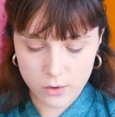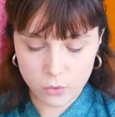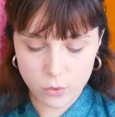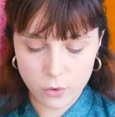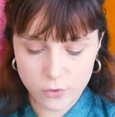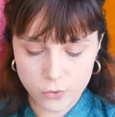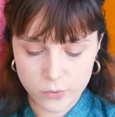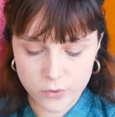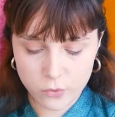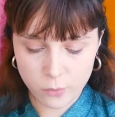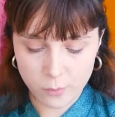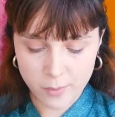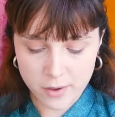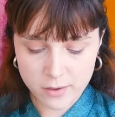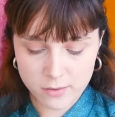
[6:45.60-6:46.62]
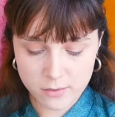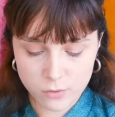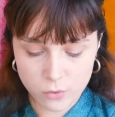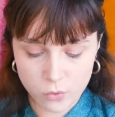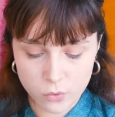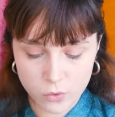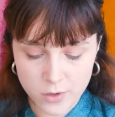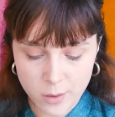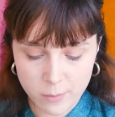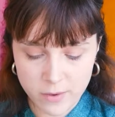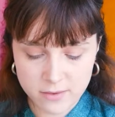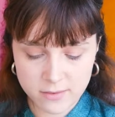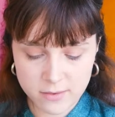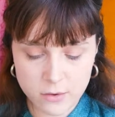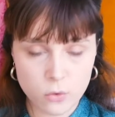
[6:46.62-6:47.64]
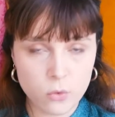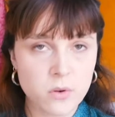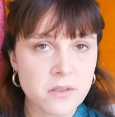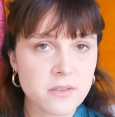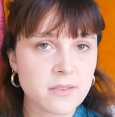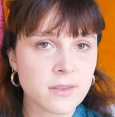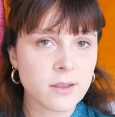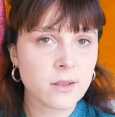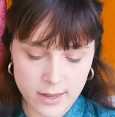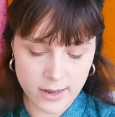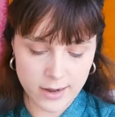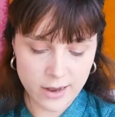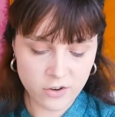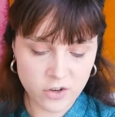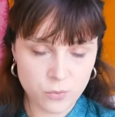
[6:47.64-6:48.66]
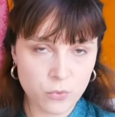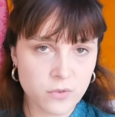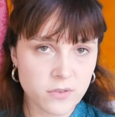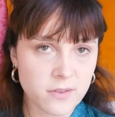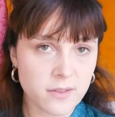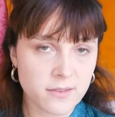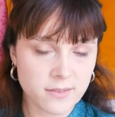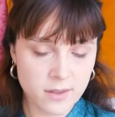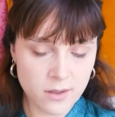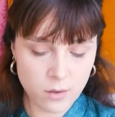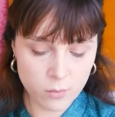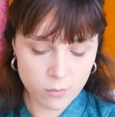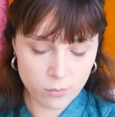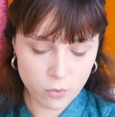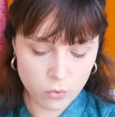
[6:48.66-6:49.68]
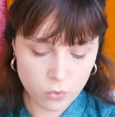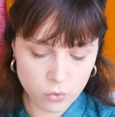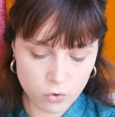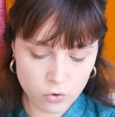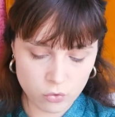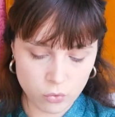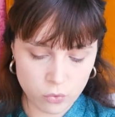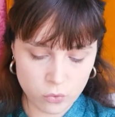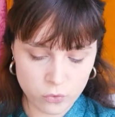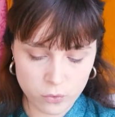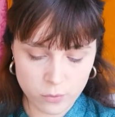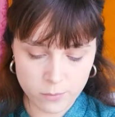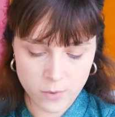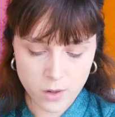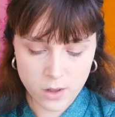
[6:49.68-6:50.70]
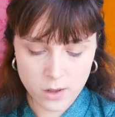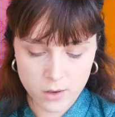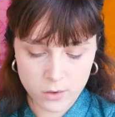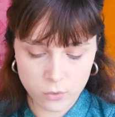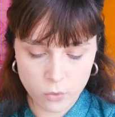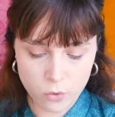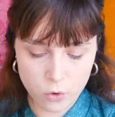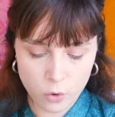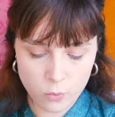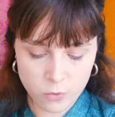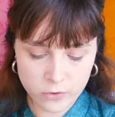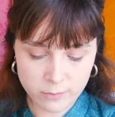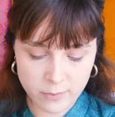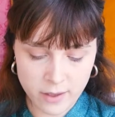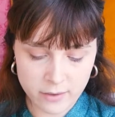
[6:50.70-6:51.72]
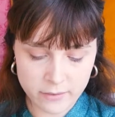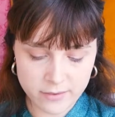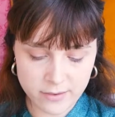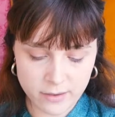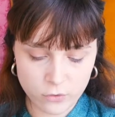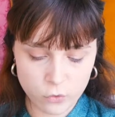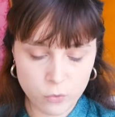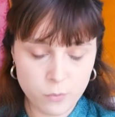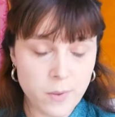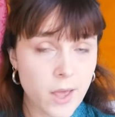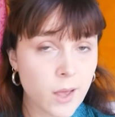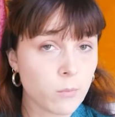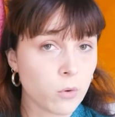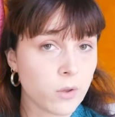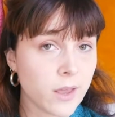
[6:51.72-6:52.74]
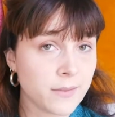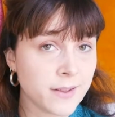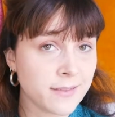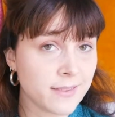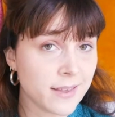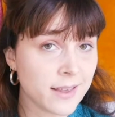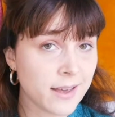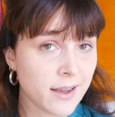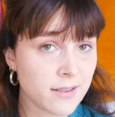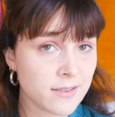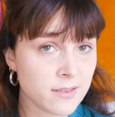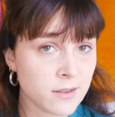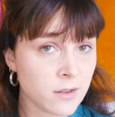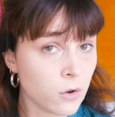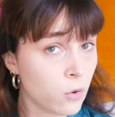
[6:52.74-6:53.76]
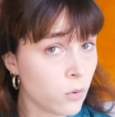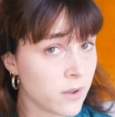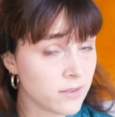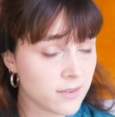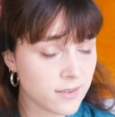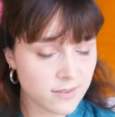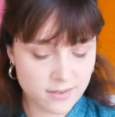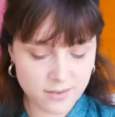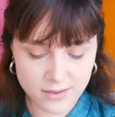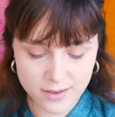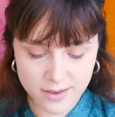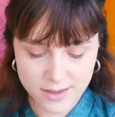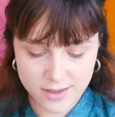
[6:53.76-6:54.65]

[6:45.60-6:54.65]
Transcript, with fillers: Donc ensuite on passe au cours d'art plastique au lycée et là j'ai pu aussi tester beaucoup de choses. Donc on commence par cette superbe canette écrasée Oasis.